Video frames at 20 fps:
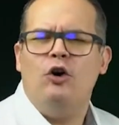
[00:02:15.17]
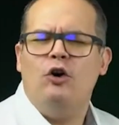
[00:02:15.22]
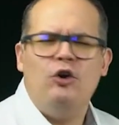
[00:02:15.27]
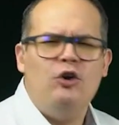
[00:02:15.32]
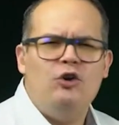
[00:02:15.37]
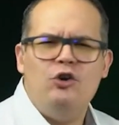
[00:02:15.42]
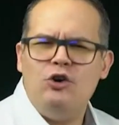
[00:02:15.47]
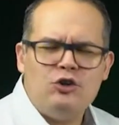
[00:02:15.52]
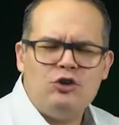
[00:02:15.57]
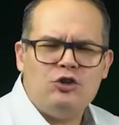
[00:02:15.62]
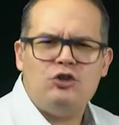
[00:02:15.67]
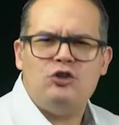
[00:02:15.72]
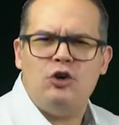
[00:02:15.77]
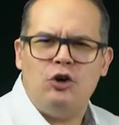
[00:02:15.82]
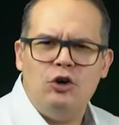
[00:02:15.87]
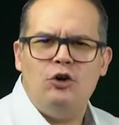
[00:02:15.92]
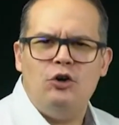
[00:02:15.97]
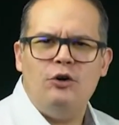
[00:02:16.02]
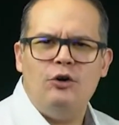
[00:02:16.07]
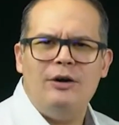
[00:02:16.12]
no
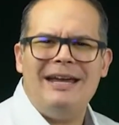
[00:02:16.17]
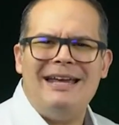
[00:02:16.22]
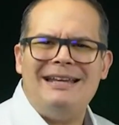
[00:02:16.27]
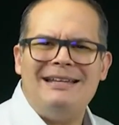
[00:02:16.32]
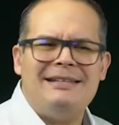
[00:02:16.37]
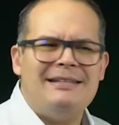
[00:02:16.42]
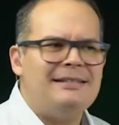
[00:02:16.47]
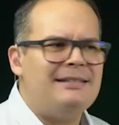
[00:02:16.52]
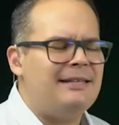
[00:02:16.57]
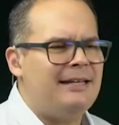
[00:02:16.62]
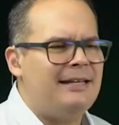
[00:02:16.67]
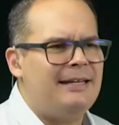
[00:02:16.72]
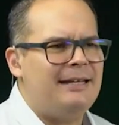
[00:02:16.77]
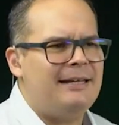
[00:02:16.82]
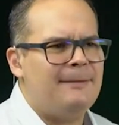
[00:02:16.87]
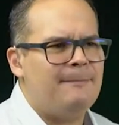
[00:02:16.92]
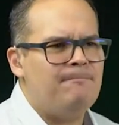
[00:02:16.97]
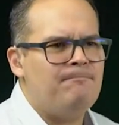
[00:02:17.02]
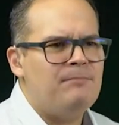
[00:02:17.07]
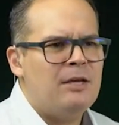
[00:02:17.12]
solo es,
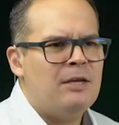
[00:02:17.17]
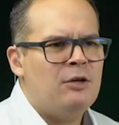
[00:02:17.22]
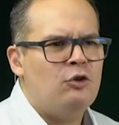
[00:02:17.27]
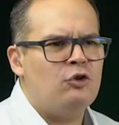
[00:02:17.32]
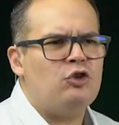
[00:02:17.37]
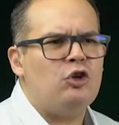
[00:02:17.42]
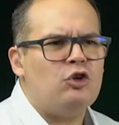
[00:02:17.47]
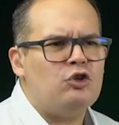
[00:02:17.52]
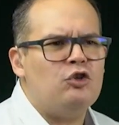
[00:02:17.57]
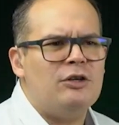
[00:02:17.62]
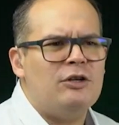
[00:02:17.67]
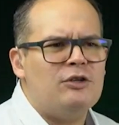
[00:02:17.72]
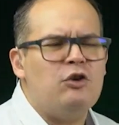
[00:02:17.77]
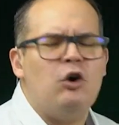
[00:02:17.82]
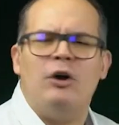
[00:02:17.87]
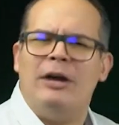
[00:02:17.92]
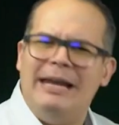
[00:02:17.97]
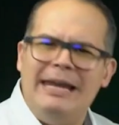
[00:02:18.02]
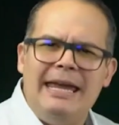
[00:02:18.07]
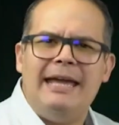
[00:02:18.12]
eh, no solo son
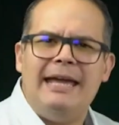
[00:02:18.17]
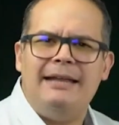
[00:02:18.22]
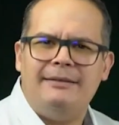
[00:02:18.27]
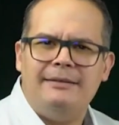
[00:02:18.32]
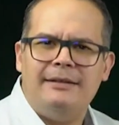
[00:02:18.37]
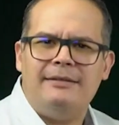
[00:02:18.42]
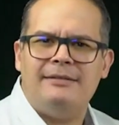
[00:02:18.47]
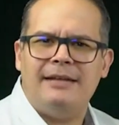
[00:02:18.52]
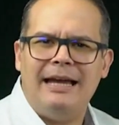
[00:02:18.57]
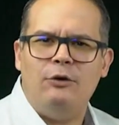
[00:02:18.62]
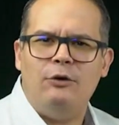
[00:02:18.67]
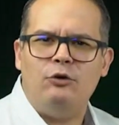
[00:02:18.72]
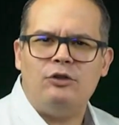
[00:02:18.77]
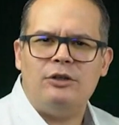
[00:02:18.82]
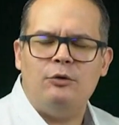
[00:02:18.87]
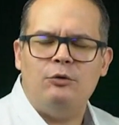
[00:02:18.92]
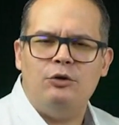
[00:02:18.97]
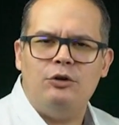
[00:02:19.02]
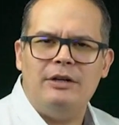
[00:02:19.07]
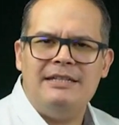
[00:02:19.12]
esos clientes a los
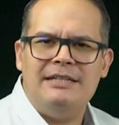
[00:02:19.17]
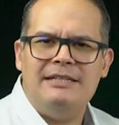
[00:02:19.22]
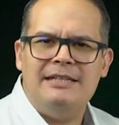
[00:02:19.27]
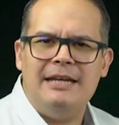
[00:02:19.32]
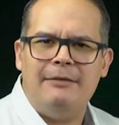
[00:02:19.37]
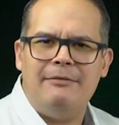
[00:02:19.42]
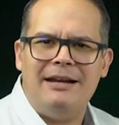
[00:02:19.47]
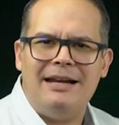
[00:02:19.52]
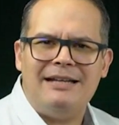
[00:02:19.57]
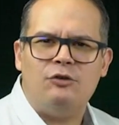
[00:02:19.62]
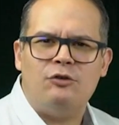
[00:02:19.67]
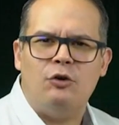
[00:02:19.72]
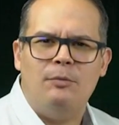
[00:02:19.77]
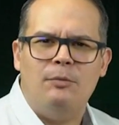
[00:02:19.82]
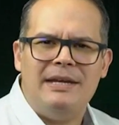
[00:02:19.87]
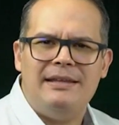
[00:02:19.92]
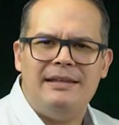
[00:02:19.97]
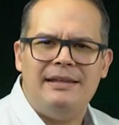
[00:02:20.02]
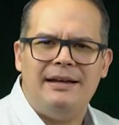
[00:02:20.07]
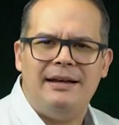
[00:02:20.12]
que uno les lleva las
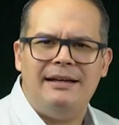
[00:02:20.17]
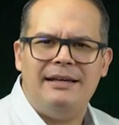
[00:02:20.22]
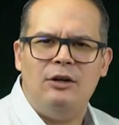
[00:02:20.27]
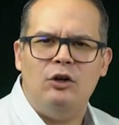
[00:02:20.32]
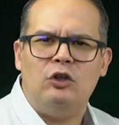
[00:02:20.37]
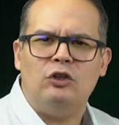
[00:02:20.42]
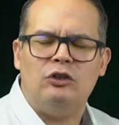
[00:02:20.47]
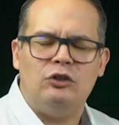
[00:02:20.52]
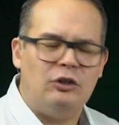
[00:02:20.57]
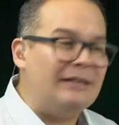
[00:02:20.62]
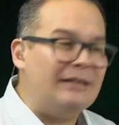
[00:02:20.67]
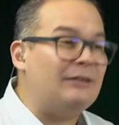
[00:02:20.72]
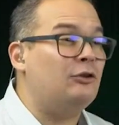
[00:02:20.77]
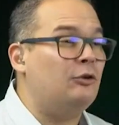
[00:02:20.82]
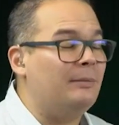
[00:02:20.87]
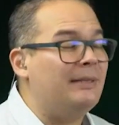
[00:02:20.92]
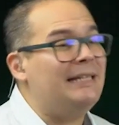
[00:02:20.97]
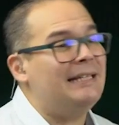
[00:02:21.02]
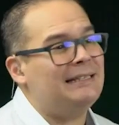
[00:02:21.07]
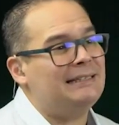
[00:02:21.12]
y las
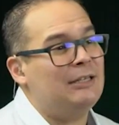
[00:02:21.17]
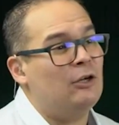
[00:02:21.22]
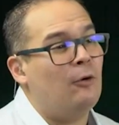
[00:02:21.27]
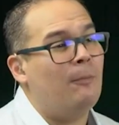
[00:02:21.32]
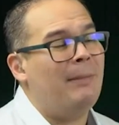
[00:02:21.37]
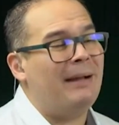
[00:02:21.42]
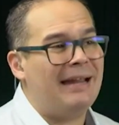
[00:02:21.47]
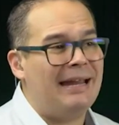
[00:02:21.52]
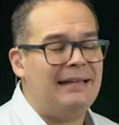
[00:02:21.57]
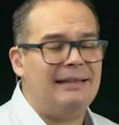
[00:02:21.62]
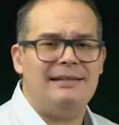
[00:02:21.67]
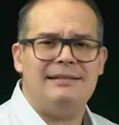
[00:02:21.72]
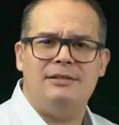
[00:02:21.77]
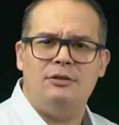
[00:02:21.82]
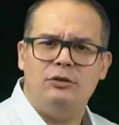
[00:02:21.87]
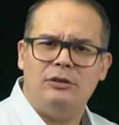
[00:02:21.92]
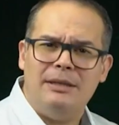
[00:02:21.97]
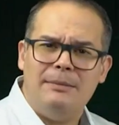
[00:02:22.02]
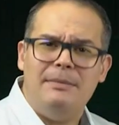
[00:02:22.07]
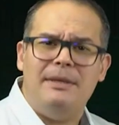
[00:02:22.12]
comidas y los paquetes,
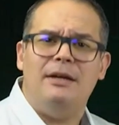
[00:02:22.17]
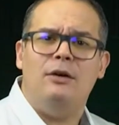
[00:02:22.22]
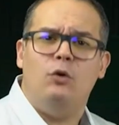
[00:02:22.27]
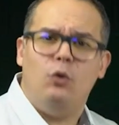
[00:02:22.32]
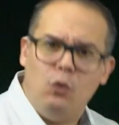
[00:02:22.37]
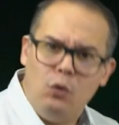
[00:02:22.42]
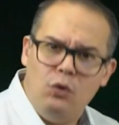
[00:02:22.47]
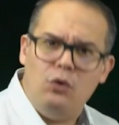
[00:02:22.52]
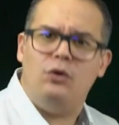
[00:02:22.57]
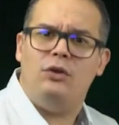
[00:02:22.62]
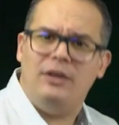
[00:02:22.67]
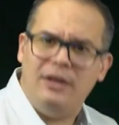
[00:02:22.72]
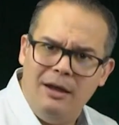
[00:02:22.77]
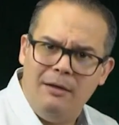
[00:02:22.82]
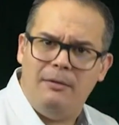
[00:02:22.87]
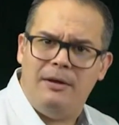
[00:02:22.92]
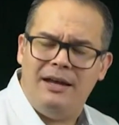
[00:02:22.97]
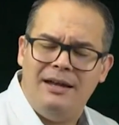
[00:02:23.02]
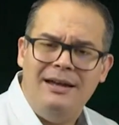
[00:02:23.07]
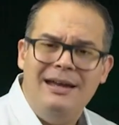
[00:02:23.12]
sino también uno
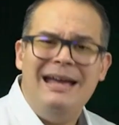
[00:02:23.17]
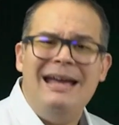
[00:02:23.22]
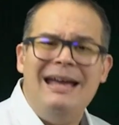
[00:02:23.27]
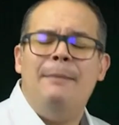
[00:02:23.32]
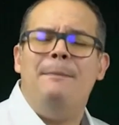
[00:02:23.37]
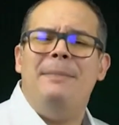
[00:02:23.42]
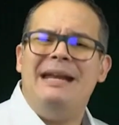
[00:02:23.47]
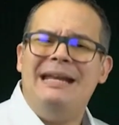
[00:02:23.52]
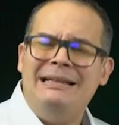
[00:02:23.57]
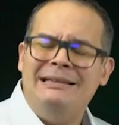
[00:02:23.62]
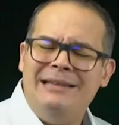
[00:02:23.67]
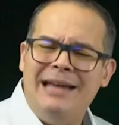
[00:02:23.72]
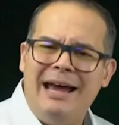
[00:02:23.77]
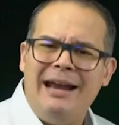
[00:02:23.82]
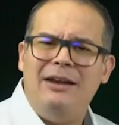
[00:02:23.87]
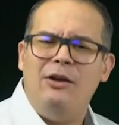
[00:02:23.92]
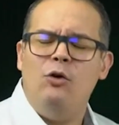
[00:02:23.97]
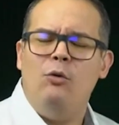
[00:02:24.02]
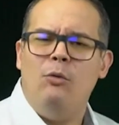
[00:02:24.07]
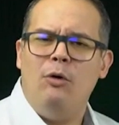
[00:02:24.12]
debe
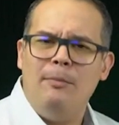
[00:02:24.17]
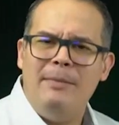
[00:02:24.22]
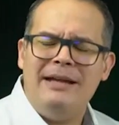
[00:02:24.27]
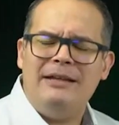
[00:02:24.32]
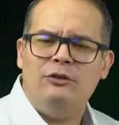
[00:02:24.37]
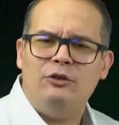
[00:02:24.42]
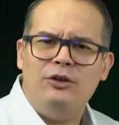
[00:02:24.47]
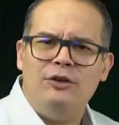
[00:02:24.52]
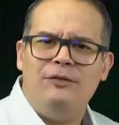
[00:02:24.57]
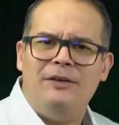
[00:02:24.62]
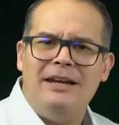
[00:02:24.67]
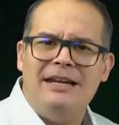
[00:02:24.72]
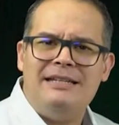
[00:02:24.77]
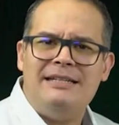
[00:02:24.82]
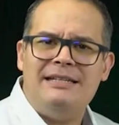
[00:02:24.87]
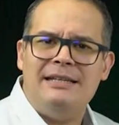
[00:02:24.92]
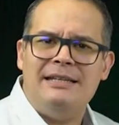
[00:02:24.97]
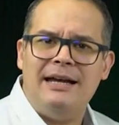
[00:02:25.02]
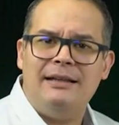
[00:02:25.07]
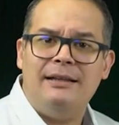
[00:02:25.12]
brindarle un momento de
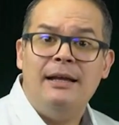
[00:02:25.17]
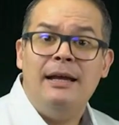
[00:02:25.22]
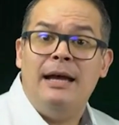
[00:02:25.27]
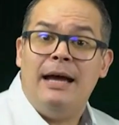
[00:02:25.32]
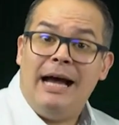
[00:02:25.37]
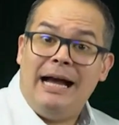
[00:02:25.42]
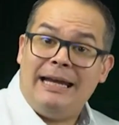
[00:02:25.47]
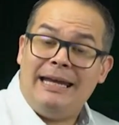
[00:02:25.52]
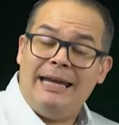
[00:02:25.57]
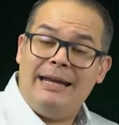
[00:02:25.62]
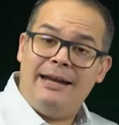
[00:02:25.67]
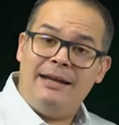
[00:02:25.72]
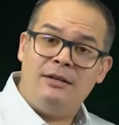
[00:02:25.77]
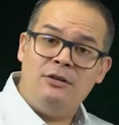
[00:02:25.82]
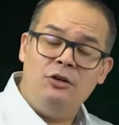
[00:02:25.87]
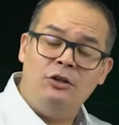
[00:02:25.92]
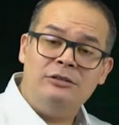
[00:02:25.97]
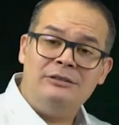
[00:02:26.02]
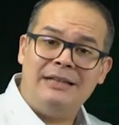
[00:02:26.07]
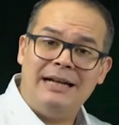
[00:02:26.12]
felicidad a quienes
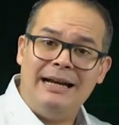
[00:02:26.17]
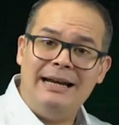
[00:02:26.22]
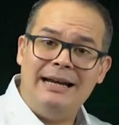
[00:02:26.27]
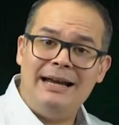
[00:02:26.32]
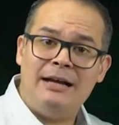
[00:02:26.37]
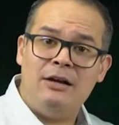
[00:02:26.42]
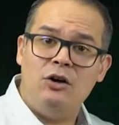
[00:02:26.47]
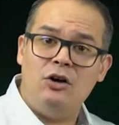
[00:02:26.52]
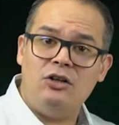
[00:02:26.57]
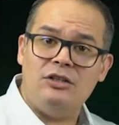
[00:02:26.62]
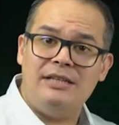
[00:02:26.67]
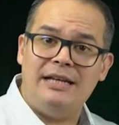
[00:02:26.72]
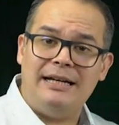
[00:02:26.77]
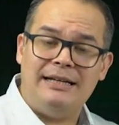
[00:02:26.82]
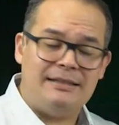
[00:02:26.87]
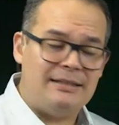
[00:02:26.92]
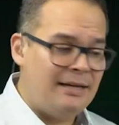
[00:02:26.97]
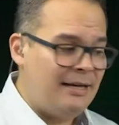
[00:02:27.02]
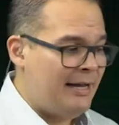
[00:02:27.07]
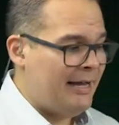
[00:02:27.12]
nos traen las
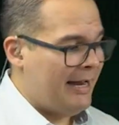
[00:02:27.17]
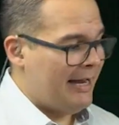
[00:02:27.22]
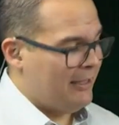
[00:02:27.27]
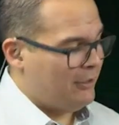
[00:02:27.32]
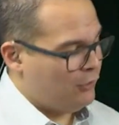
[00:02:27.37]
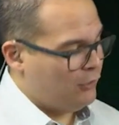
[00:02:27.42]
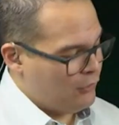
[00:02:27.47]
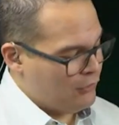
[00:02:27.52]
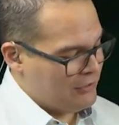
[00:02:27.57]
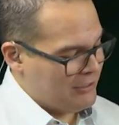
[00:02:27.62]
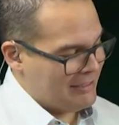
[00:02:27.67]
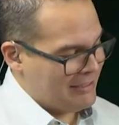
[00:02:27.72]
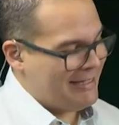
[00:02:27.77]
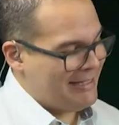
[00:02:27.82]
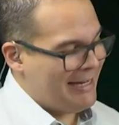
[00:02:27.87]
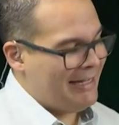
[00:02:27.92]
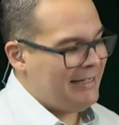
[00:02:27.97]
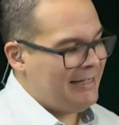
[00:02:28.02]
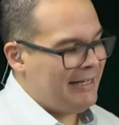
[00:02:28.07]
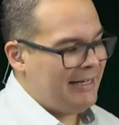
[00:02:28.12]
cosas. Entonces,
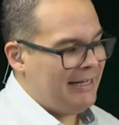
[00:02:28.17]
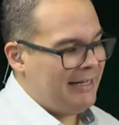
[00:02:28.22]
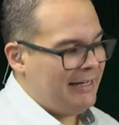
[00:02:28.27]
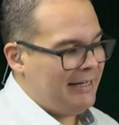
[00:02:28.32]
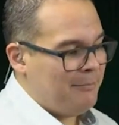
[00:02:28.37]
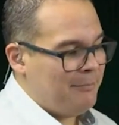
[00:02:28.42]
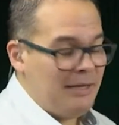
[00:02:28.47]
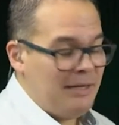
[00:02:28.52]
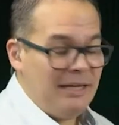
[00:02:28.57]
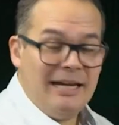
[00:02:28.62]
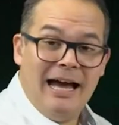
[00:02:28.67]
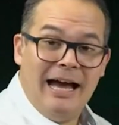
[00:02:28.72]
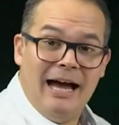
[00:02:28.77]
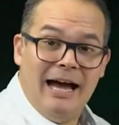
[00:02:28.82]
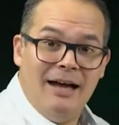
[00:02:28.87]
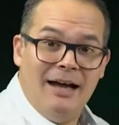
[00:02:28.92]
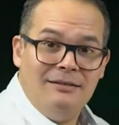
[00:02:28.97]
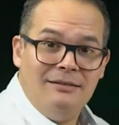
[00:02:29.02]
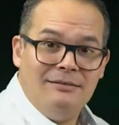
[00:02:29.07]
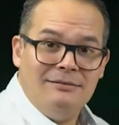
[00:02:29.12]
¿qué tiene mi
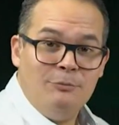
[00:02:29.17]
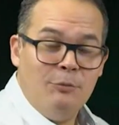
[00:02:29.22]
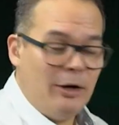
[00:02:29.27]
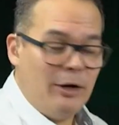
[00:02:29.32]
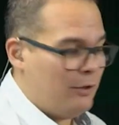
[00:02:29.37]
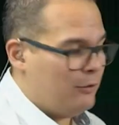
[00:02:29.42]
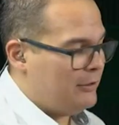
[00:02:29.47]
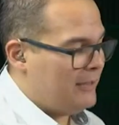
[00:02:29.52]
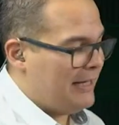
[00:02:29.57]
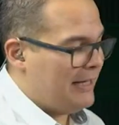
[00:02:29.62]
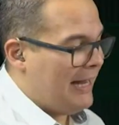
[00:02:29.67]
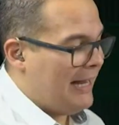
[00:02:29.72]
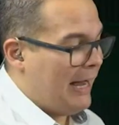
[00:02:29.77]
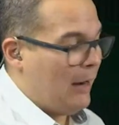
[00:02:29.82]
caja? Bueno, tiene